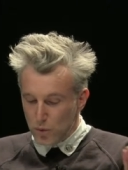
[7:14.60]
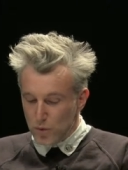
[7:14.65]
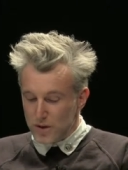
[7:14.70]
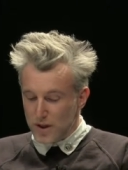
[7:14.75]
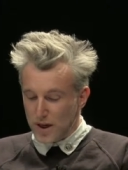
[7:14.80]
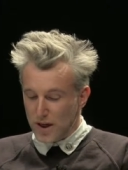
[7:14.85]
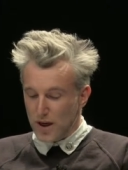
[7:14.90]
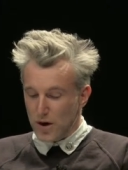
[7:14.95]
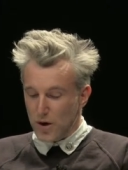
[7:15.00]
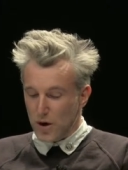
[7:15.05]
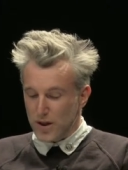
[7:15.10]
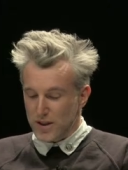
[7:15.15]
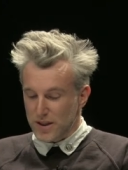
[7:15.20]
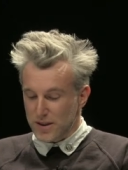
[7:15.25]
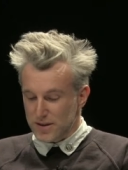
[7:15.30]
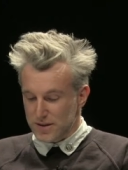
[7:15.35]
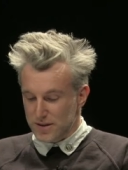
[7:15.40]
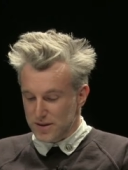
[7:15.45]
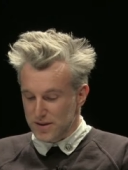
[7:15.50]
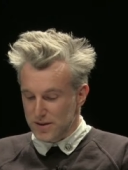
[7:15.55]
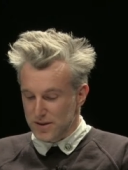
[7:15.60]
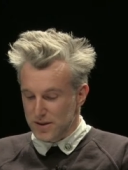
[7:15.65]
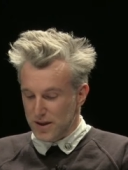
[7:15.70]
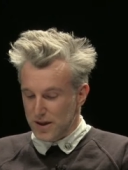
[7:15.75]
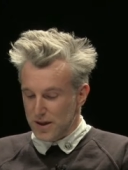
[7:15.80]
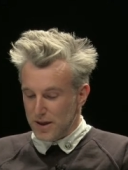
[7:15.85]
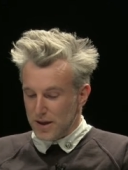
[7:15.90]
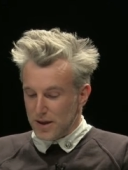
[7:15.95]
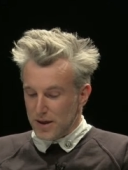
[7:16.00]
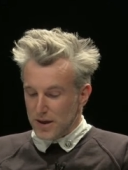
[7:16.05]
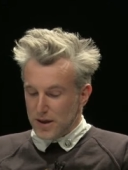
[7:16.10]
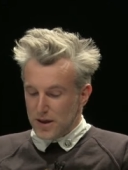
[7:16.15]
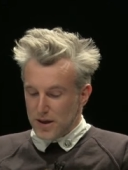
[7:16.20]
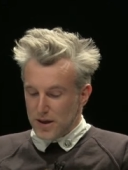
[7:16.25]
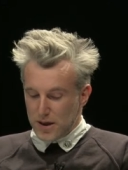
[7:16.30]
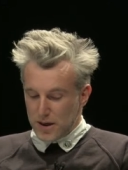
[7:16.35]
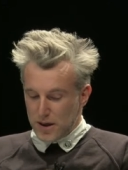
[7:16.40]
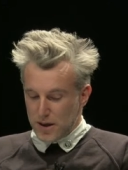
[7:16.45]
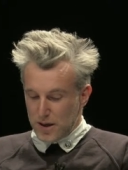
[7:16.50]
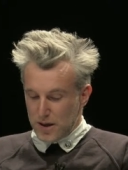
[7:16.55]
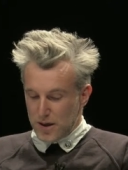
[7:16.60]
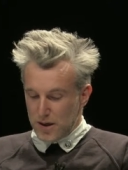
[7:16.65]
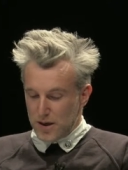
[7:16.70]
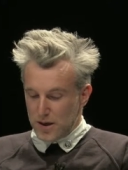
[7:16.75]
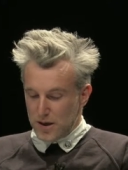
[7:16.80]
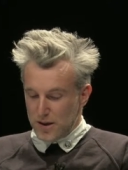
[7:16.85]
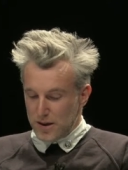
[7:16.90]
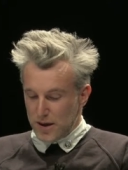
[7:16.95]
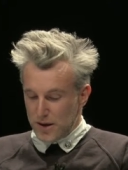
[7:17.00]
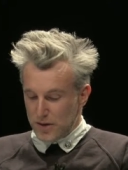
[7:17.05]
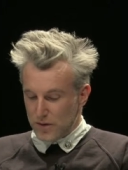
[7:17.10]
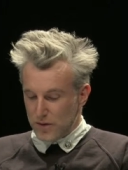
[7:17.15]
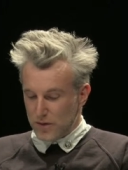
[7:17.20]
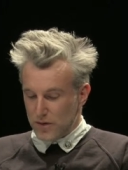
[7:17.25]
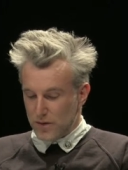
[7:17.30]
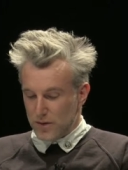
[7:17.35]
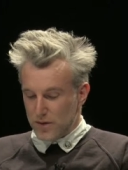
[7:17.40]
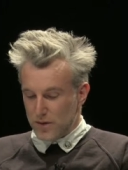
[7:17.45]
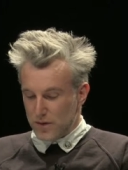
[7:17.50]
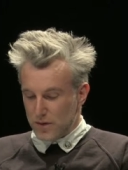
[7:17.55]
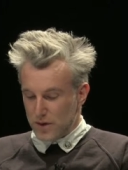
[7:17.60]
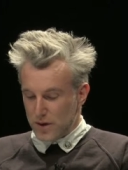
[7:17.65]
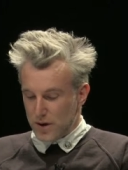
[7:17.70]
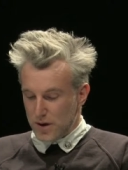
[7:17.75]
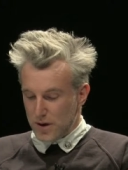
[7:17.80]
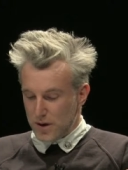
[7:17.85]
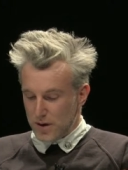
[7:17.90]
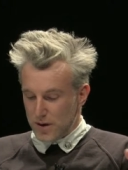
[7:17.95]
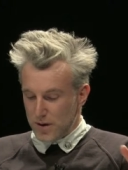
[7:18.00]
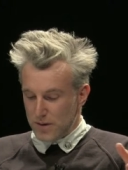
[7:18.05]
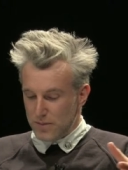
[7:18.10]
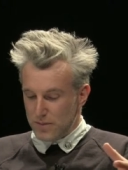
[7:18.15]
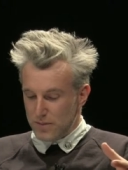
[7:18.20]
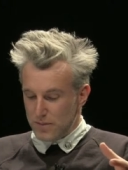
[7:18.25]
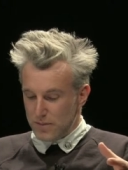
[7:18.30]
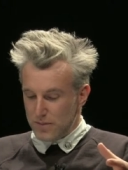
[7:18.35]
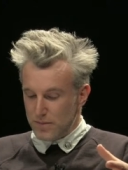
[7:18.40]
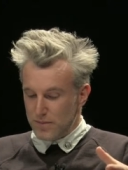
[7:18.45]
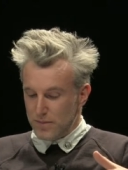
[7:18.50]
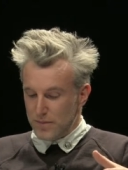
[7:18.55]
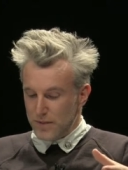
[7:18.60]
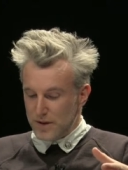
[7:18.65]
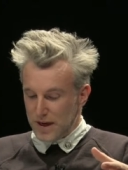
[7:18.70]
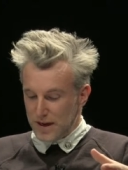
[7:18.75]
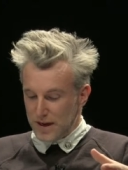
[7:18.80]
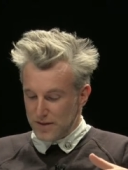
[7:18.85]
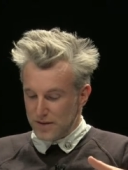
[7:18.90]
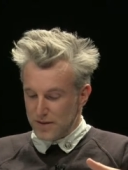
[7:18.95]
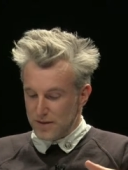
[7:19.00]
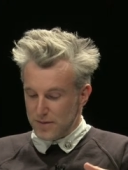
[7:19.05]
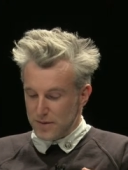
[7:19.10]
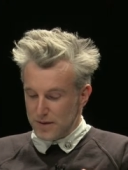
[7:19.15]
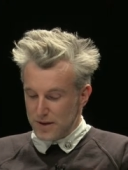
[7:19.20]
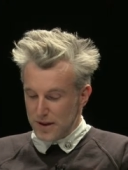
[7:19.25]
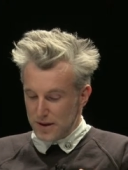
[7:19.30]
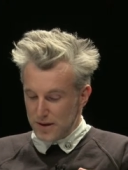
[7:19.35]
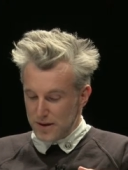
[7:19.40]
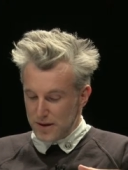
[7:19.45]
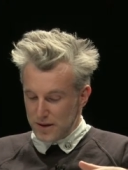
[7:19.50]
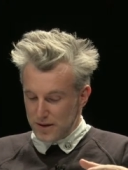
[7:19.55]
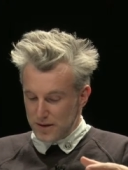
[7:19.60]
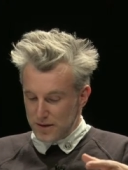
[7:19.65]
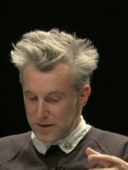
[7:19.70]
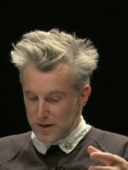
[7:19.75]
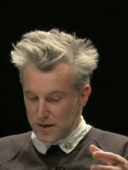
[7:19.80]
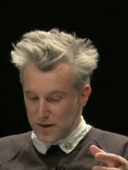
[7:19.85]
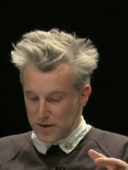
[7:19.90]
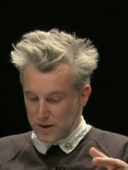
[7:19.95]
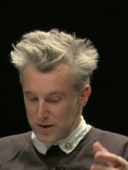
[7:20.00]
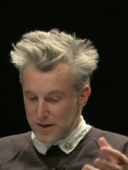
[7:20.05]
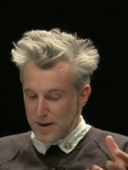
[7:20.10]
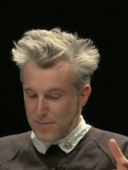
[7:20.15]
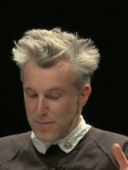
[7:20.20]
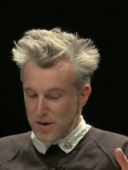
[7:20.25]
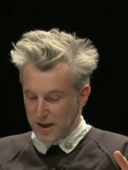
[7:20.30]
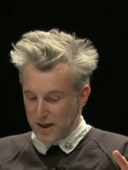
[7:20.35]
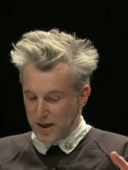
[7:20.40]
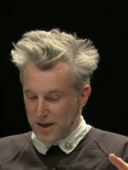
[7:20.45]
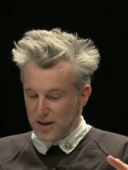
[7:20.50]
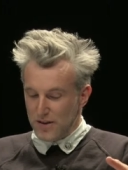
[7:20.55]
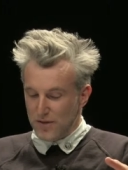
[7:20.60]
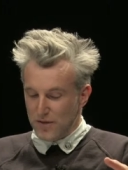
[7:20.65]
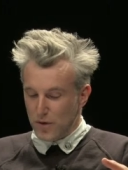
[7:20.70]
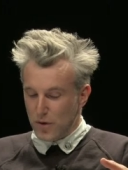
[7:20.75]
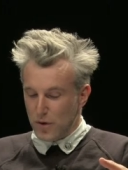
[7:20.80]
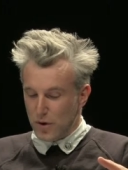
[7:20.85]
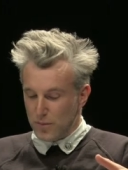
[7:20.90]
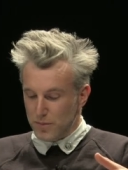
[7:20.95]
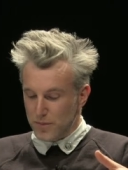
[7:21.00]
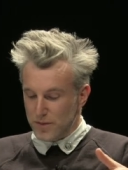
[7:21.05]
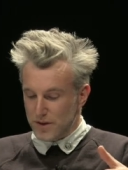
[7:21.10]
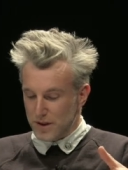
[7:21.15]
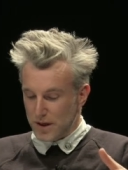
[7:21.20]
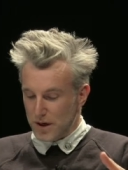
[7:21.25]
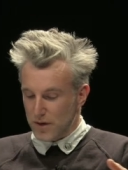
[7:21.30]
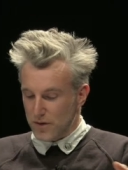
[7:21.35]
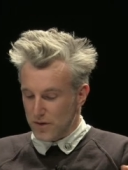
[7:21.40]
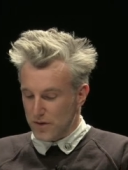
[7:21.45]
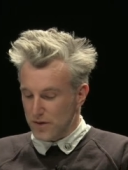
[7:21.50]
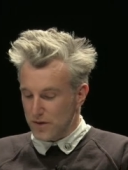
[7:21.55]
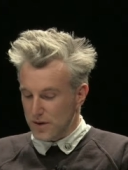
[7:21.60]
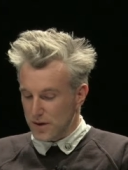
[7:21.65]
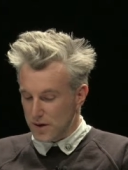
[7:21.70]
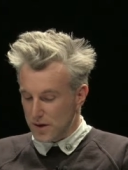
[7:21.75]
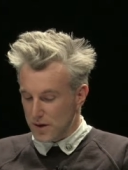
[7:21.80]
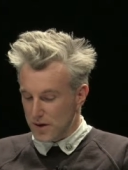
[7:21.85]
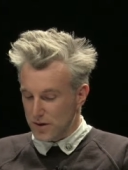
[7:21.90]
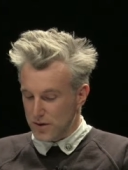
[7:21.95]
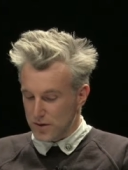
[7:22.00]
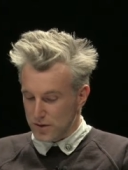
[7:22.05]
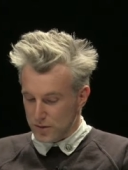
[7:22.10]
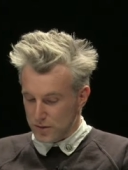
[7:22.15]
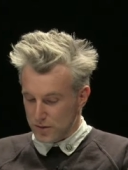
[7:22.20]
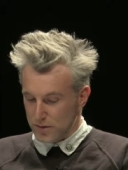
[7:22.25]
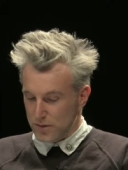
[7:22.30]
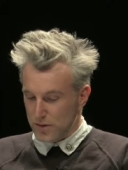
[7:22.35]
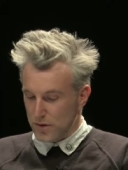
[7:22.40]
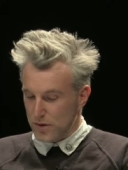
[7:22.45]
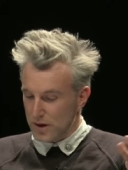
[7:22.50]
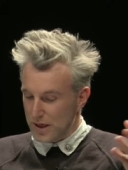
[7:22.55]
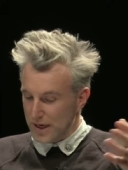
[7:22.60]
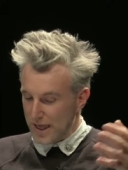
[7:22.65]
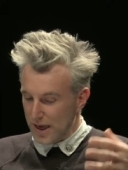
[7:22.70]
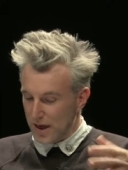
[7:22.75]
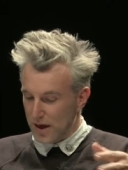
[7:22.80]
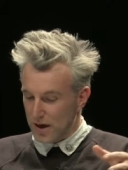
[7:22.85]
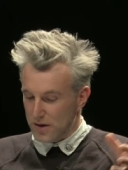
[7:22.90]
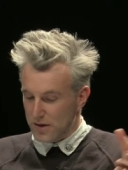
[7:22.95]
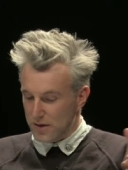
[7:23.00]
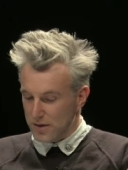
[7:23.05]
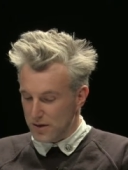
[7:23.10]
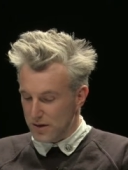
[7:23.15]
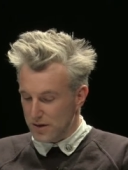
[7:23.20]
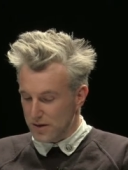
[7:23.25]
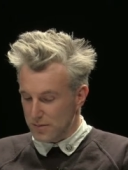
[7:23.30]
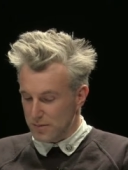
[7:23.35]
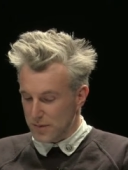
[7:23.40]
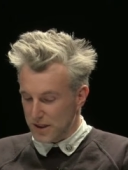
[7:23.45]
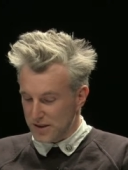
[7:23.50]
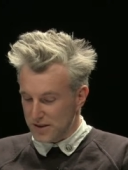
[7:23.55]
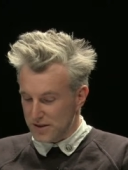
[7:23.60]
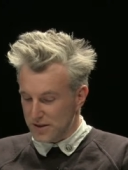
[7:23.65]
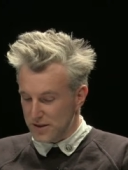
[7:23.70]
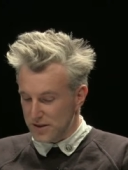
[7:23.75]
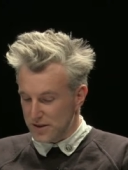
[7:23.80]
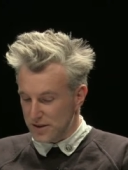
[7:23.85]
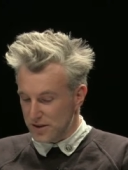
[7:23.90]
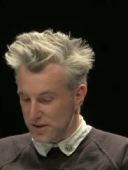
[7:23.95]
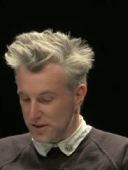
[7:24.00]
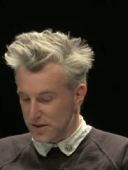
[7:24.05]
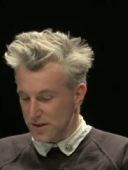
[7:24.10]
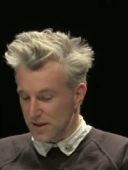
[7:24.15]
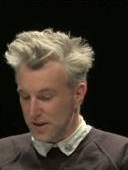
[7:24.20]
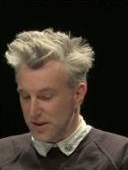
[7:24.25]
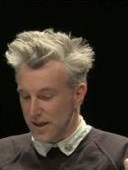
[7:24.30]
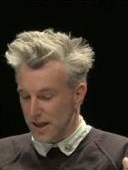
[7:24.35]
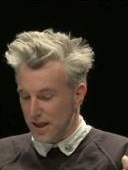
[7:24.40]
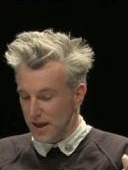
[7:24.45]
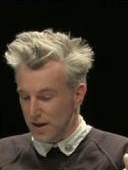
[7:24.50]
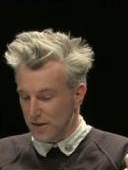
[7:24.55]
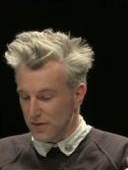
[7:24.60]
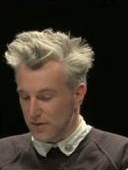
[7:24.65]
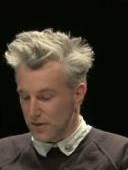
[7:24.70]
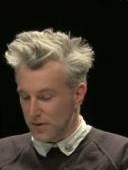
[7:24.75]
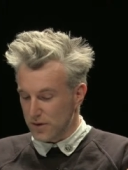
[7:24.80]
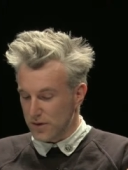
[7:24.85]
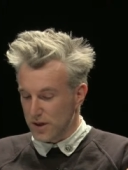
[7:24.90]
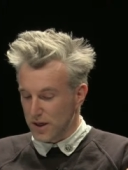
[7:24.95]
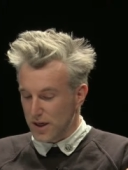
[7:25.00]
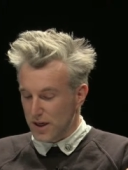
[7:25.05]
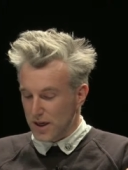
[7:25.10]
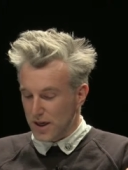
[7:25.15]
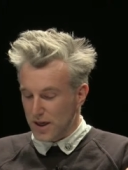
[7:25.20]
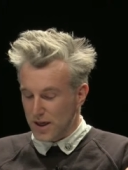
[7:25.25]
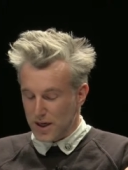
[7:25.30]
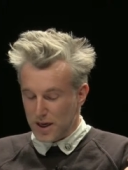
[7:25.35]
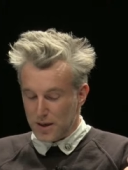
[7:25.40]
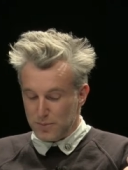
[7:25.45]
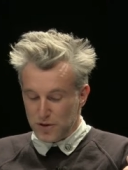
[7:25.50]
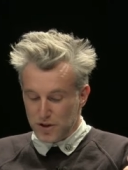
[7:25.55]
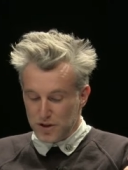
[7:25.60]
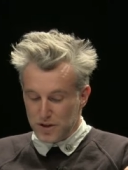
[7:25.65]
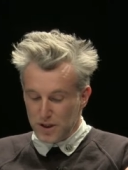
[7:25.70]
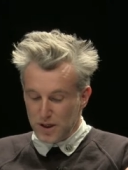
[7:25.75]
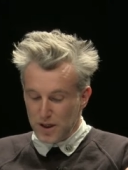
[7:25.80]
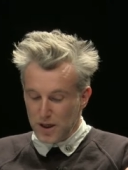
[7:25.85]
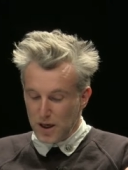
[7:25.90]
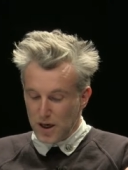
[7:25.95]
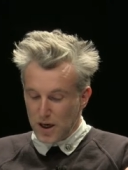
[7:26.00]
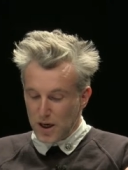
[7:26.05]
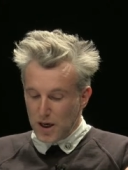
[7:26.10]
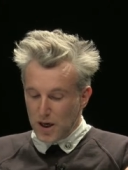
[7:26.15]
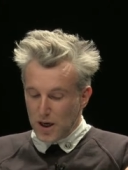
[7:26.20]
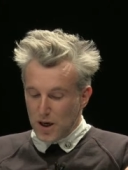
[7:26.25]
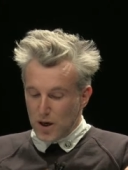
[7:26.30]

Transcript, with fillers: untergeordneten äh, dass, äh, dass, dass also der Begriff kommt aus, äh, schon noch länger aus diesen marxistischen Ideen von Gramsci